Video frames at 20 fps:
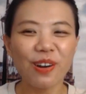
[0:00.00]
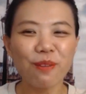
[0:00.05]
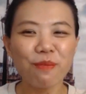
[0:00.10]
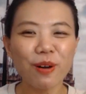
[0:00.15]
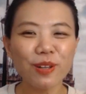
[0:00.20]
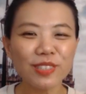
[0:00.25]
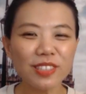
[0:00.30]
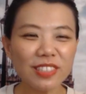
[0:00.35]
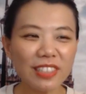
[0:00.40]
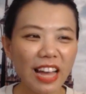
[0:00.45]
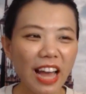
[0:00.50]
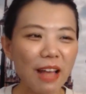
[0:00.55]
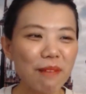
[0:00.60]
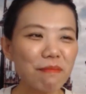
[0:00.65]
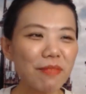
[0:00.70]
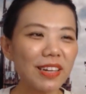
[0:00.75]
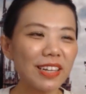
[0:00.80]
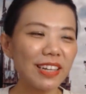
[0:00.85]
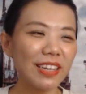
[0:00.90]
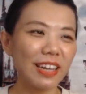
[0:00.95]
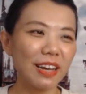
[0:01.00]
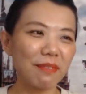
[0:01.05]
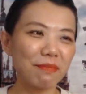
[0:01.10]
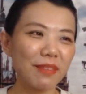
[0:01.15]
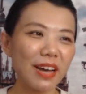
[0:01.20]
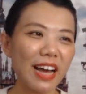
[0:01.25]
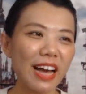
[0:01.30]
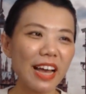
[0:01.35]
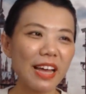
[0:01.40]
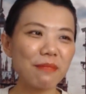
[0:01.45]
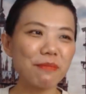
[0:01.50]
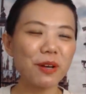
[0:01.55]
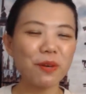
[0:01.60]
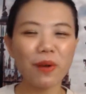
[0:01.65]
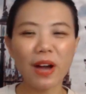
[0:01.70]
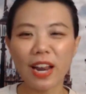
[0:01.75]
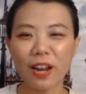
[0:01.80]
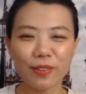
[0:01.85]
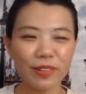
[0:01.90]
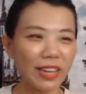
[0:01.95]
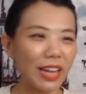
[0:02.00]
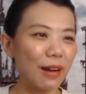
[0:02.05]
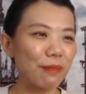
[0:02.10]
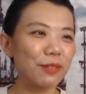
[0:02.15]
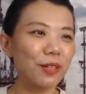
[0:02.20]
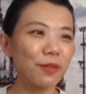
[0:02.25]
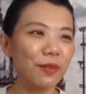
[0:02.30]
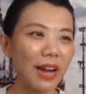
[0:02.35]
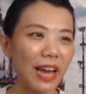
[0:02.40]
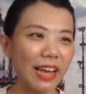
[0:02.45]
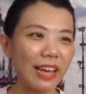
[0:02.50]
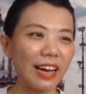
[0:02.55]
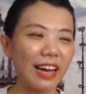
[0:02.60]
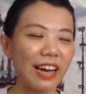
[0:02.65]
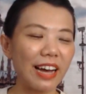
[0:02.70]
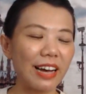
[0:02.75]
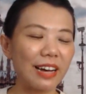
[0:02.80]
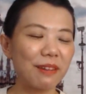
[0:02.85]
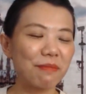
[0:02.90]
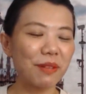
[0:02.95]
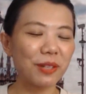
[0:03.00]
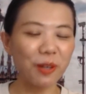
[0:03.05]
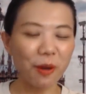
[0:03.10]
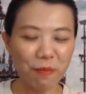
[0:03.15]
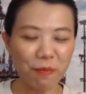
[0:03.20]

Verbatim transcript: เพราะฉะนั้นมันเลยทำให้ไม่ว่าเราจะทำเท่าไหร่ค่ะมันก็